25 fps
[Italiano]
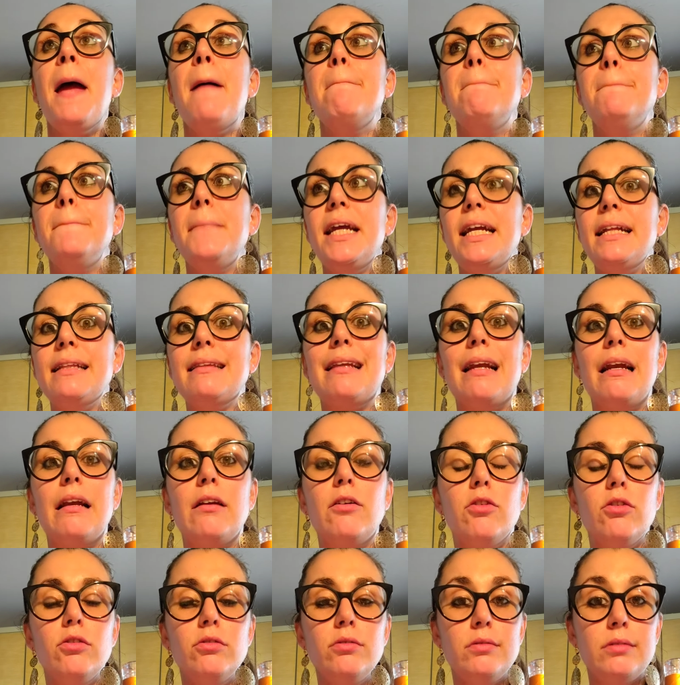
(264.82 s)
Mentre
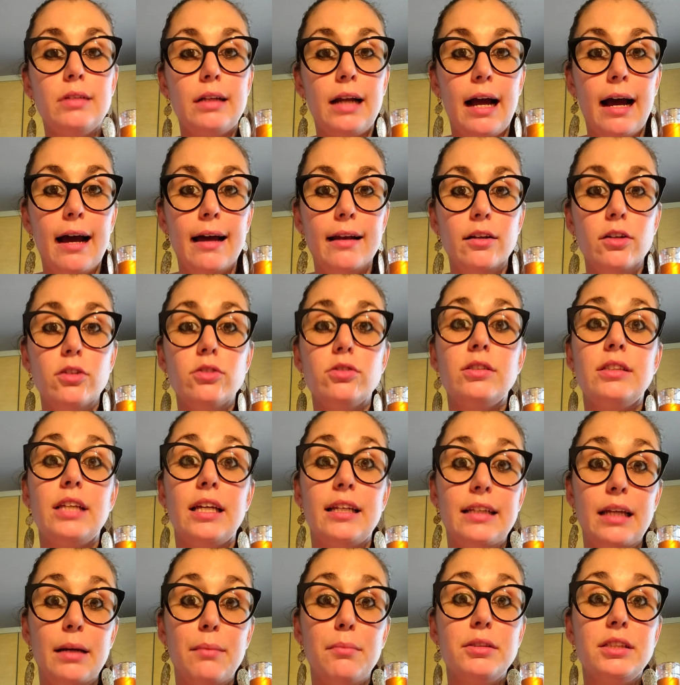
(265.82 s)
al contrario, se
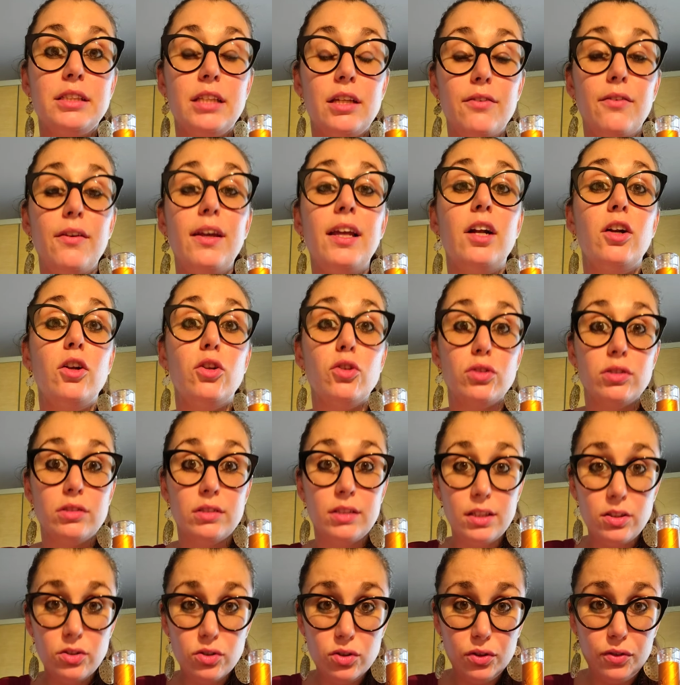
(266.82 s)
andiamo a servire lo
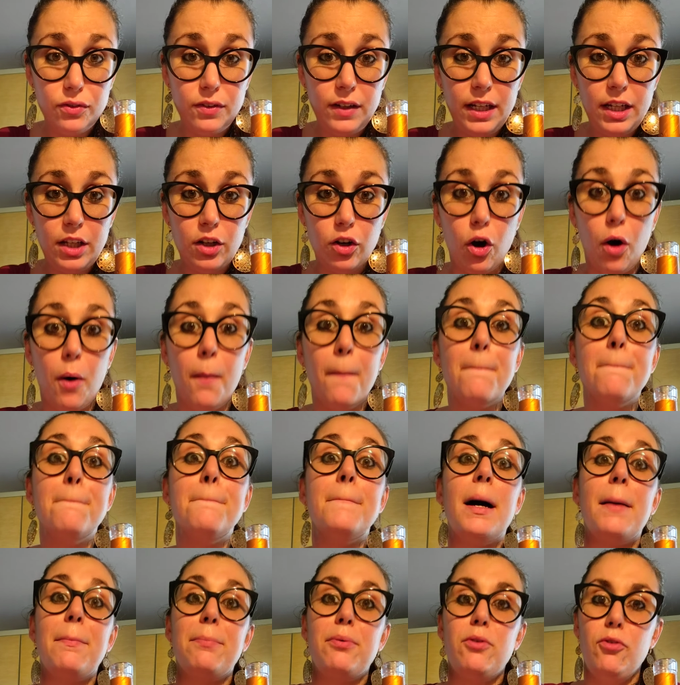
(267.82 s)
stesso vino
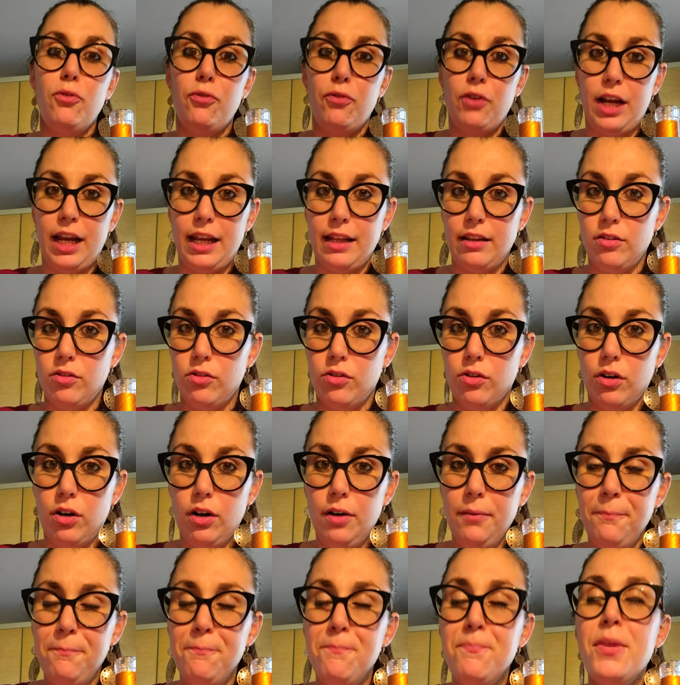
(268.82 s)
ma più
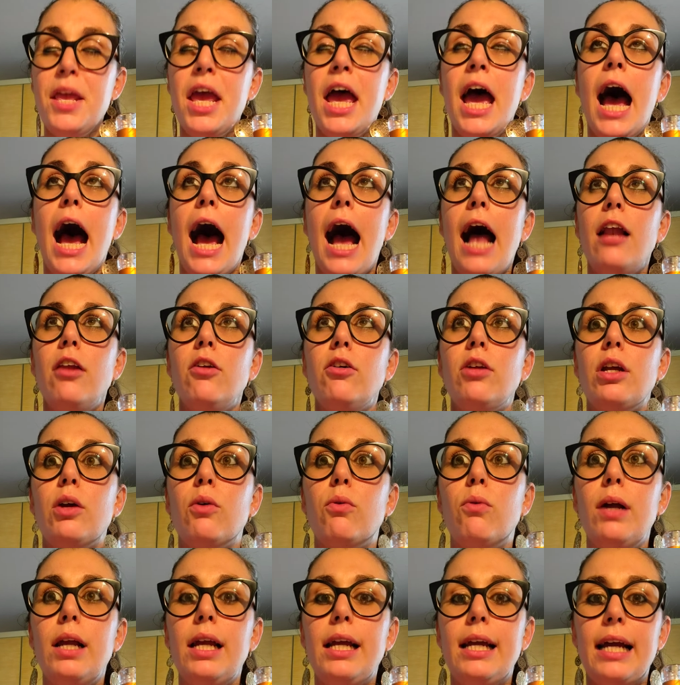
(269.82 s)
freddo, allora
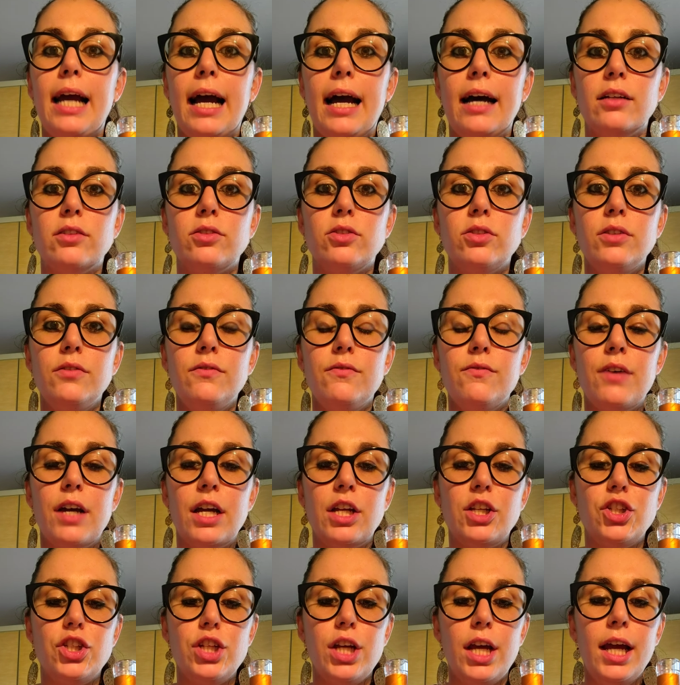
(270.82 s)
in quel caso
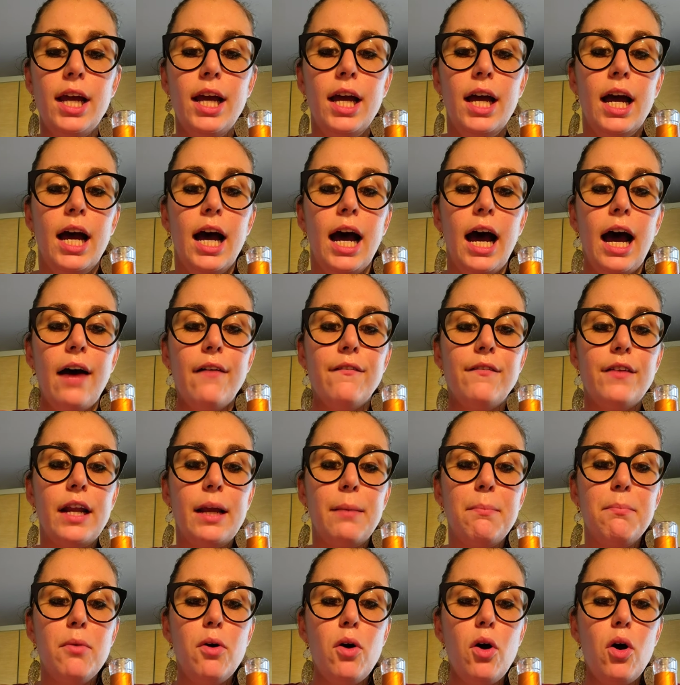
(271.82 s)
invece
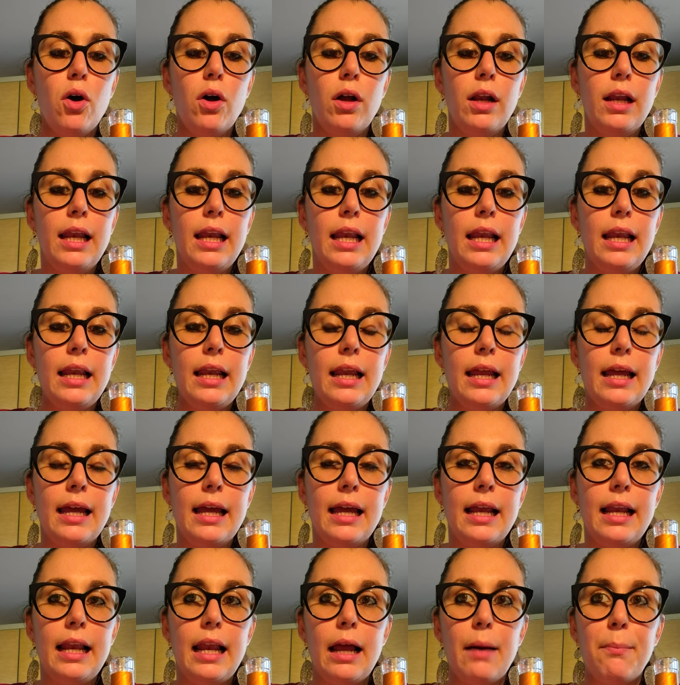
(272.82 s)
avremo
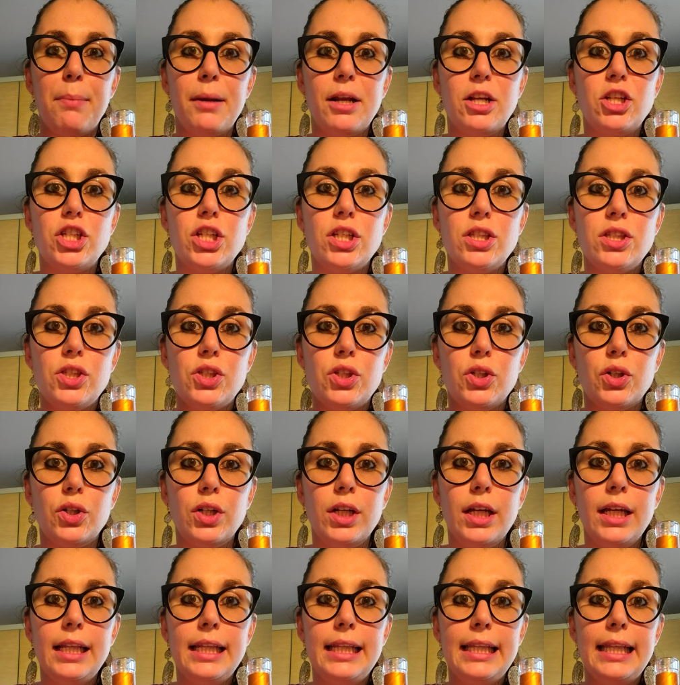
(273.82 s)
le, la
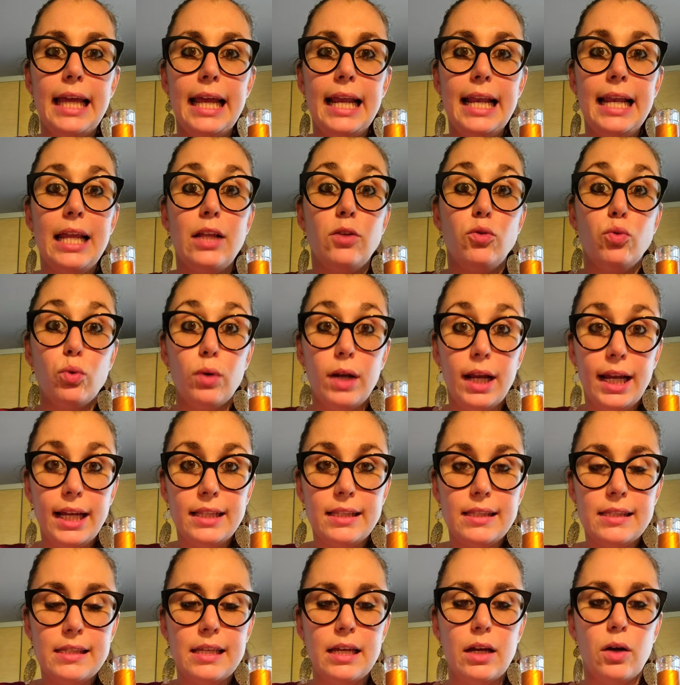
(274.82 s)
percezione delle
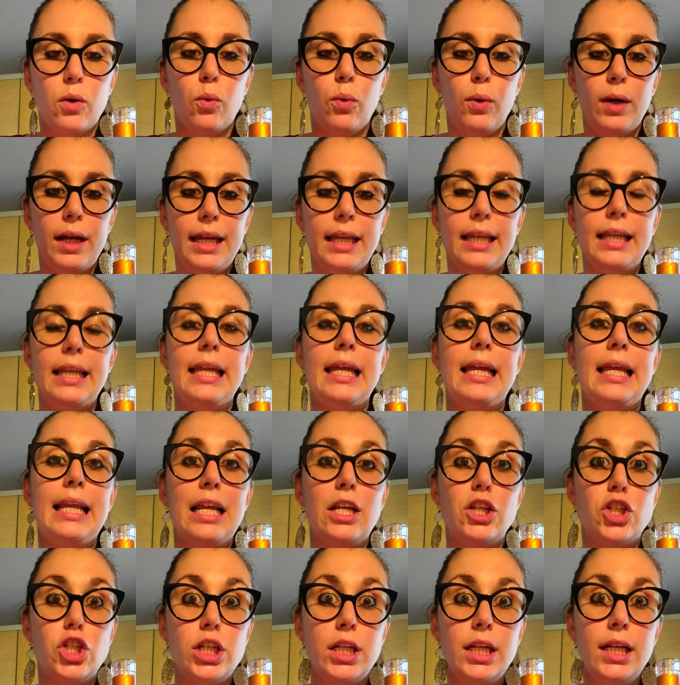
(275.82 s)
durezze, quindi
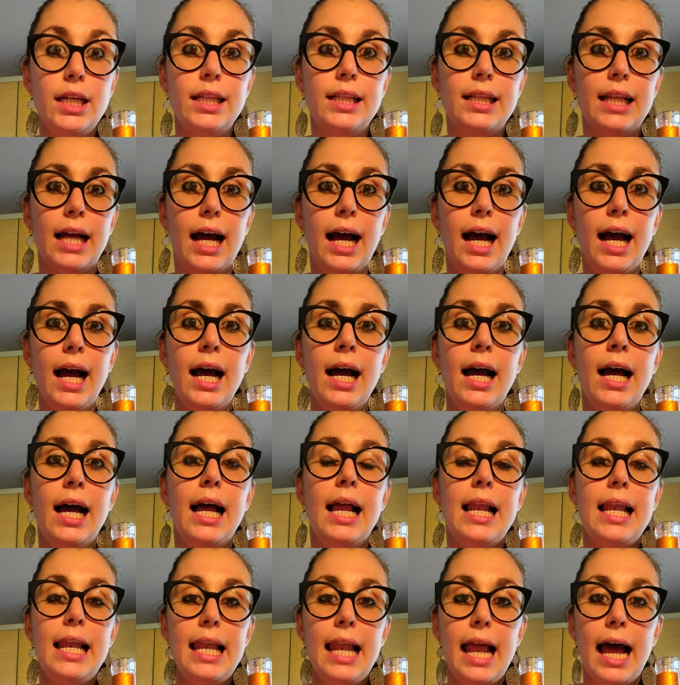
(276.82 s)
l'acidità,
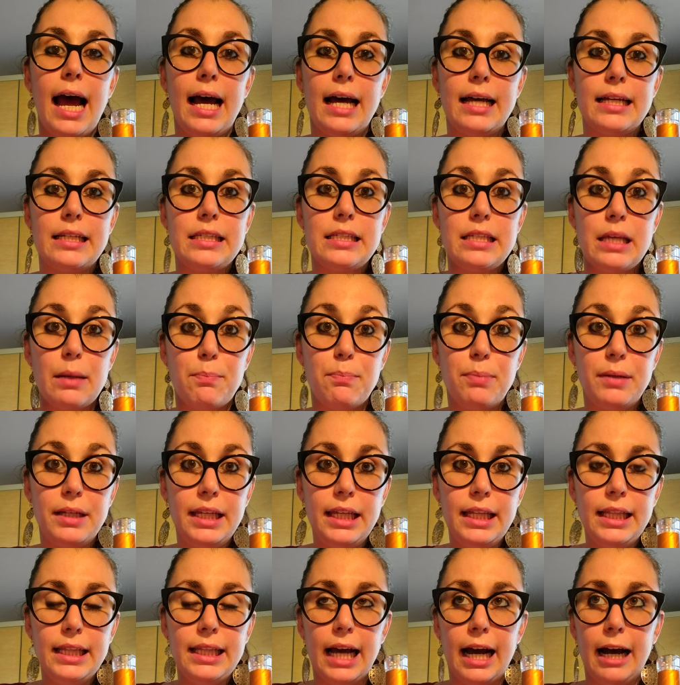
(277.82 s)
la
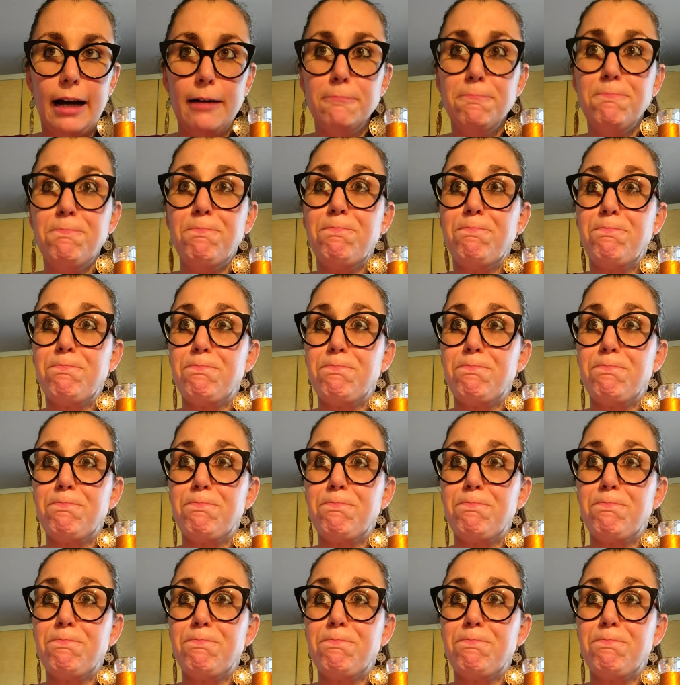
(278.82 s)
sapidità